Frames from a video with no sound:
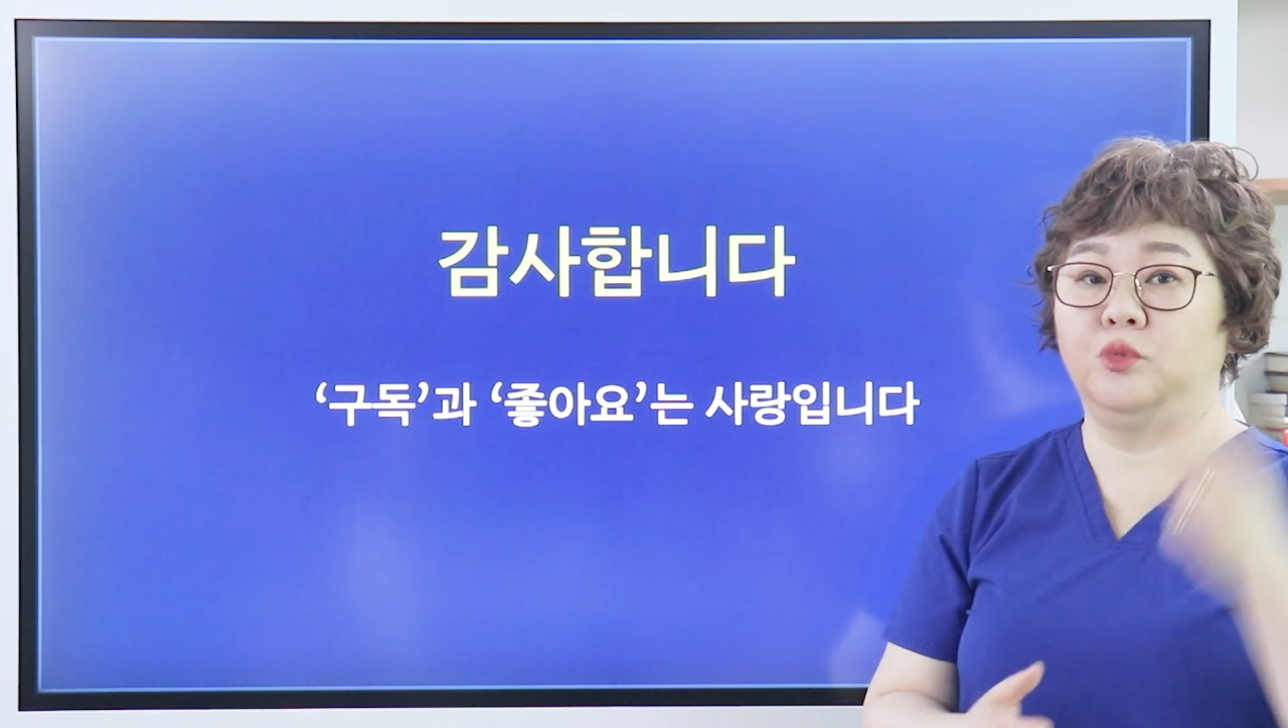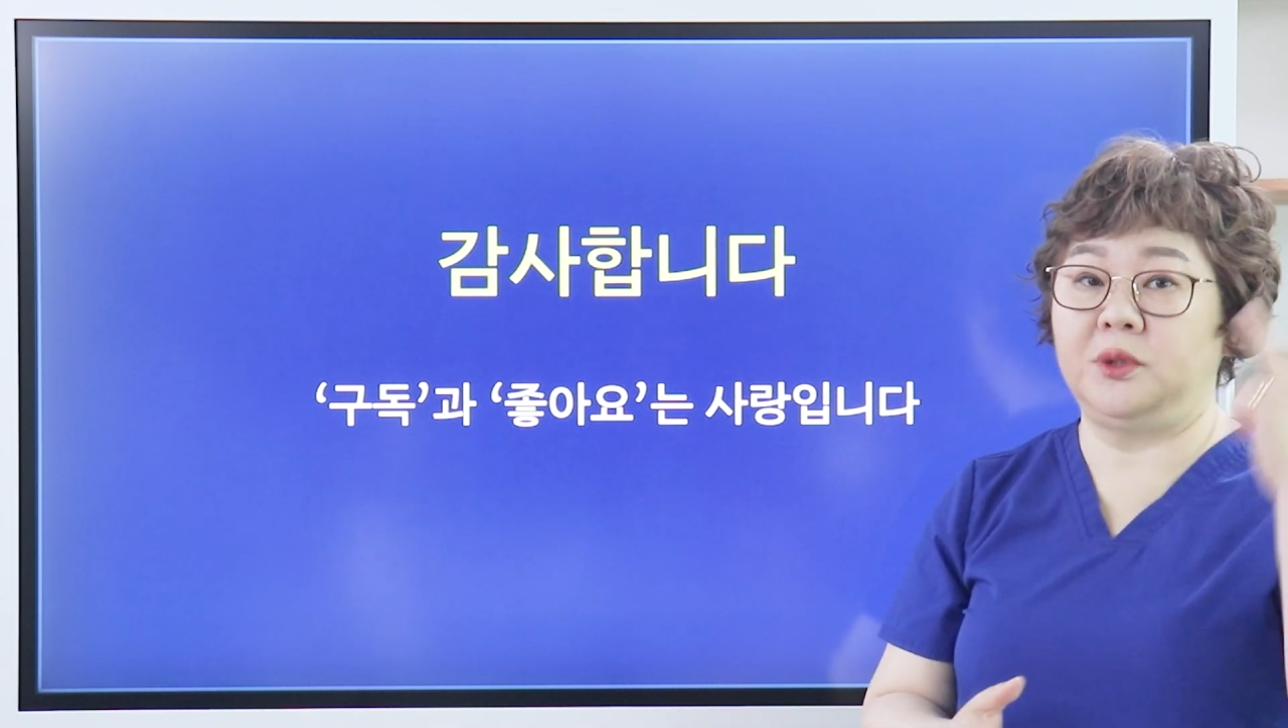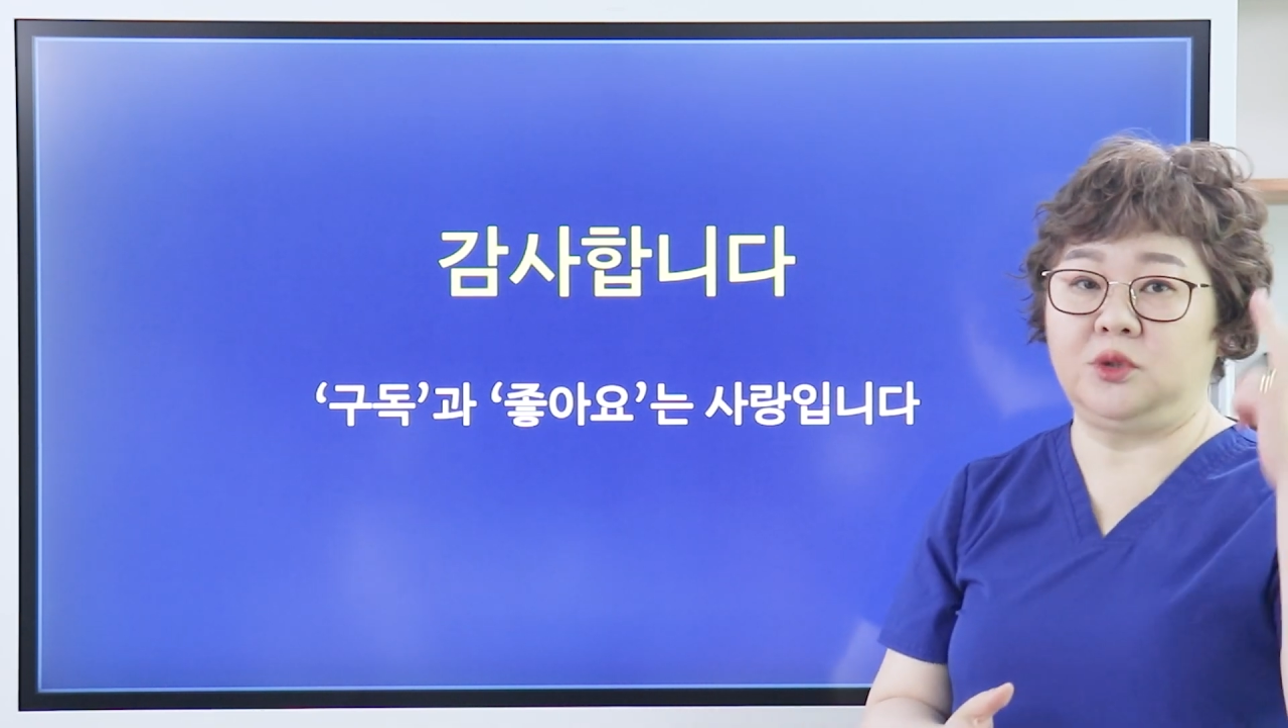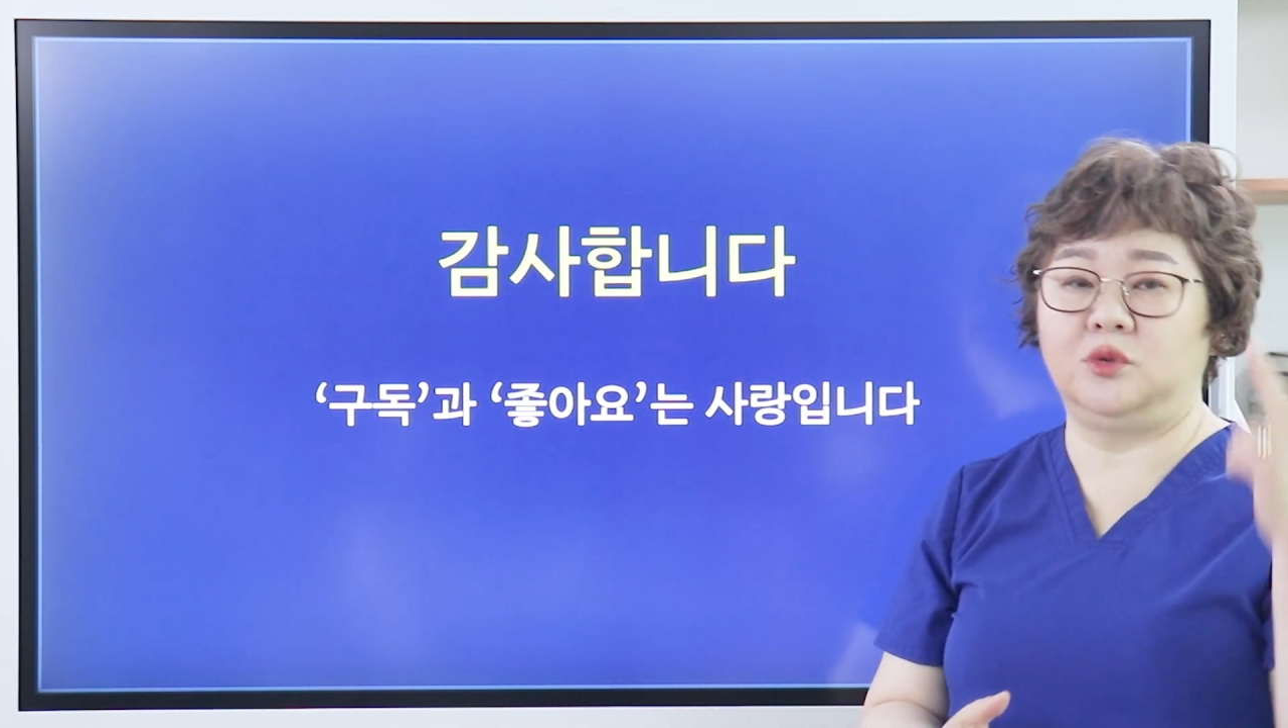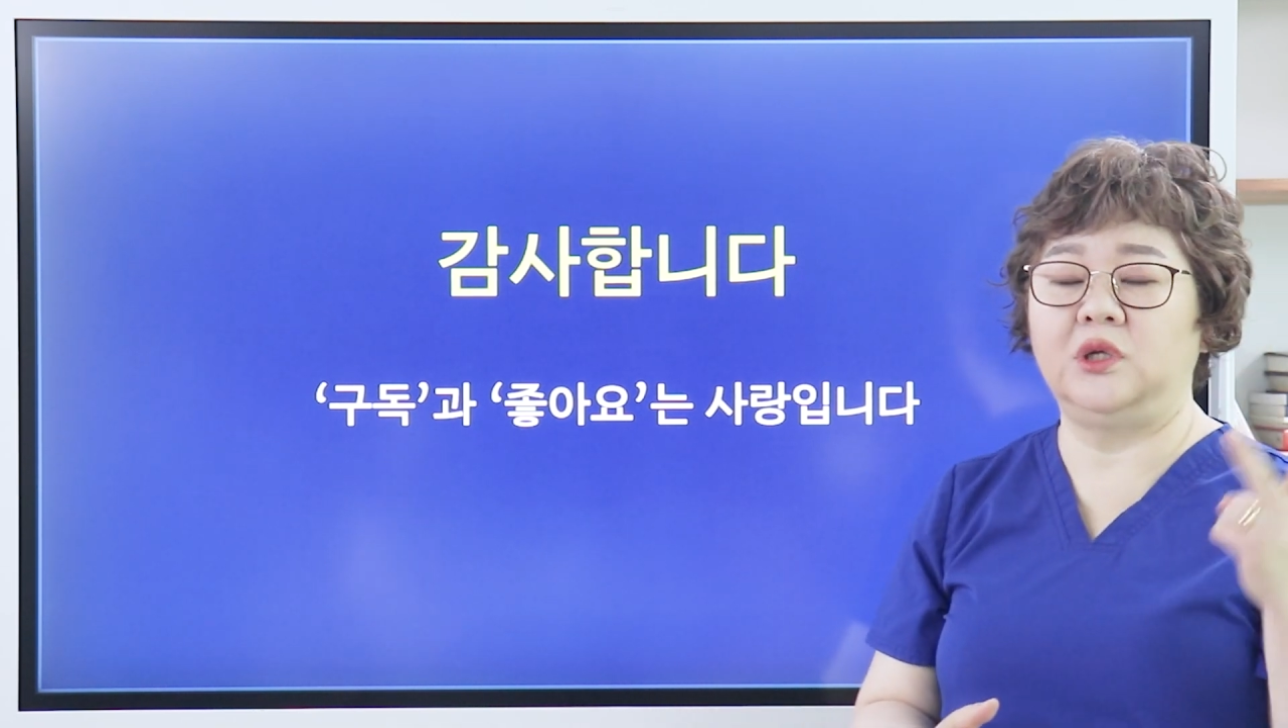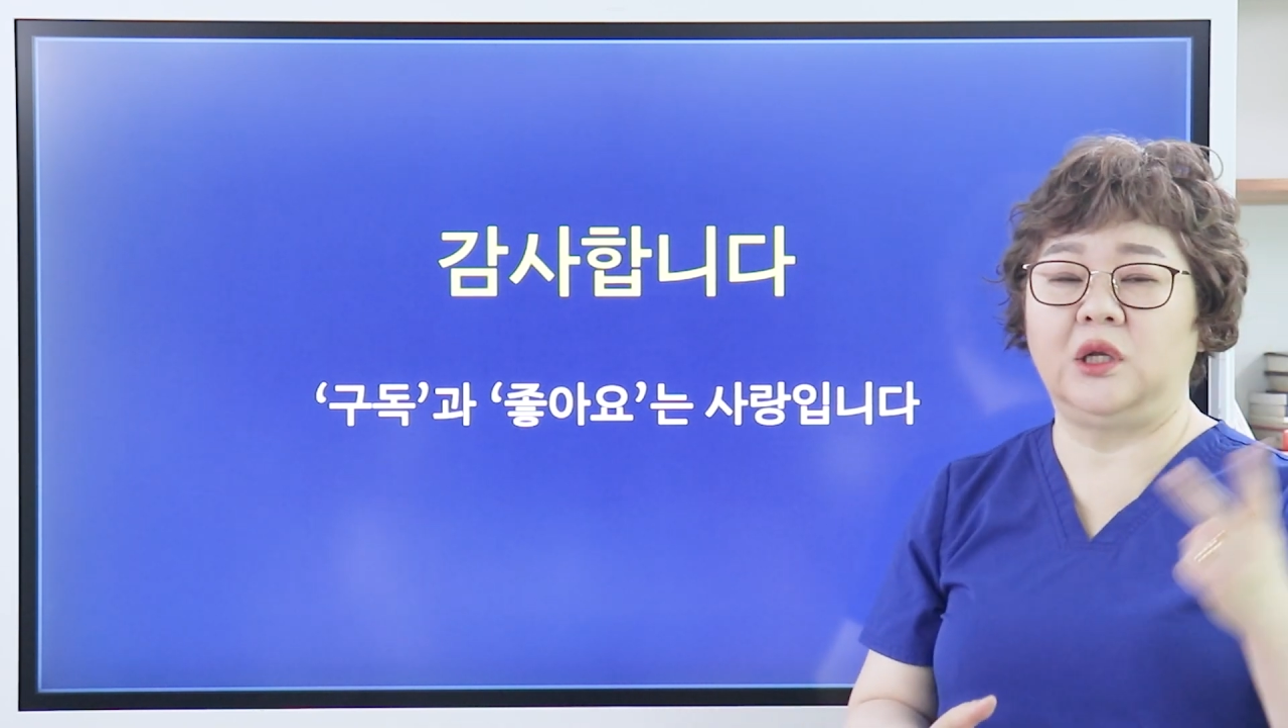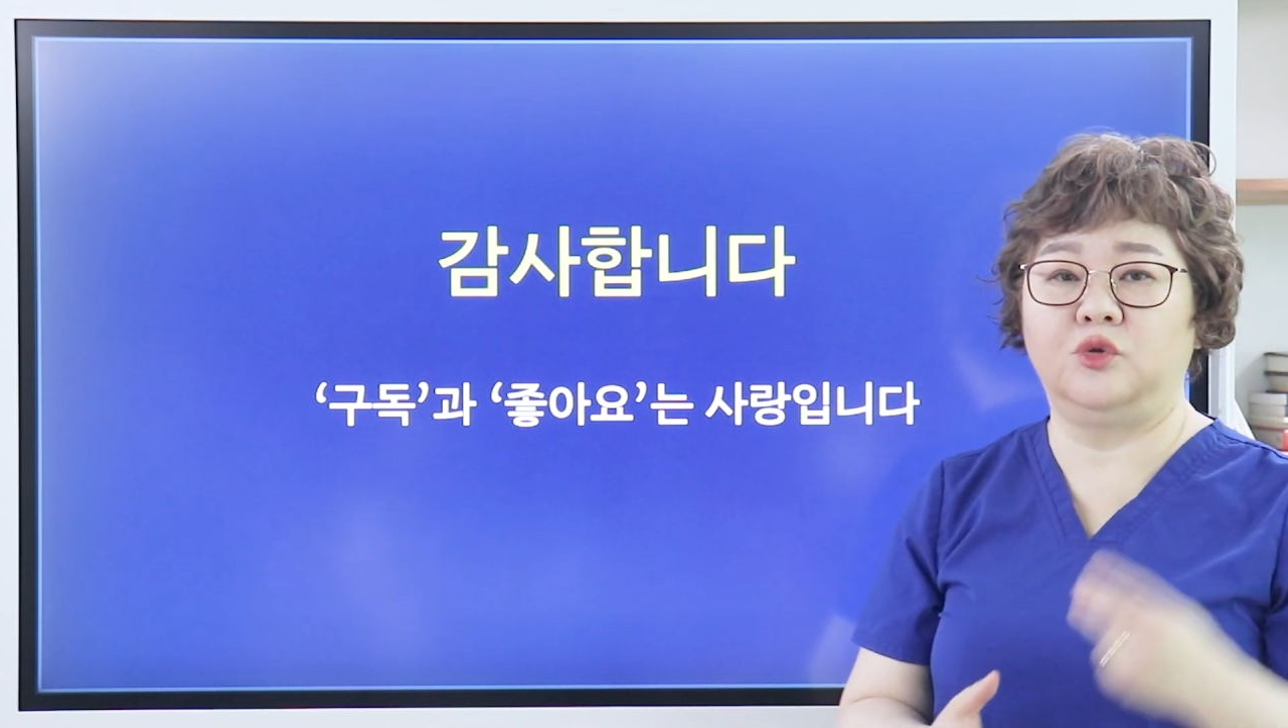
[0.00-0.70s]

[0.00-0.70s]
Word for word: 번째로 흔한